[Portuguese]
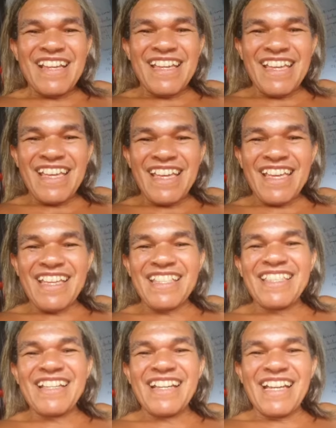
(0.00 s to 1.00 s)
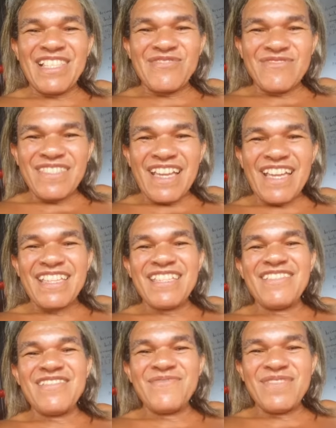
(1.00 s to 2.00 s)
Eita, calor
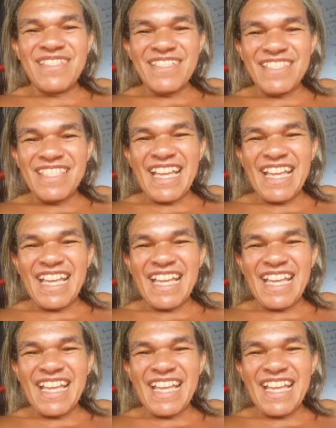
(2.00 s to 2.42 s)
terrível, menino.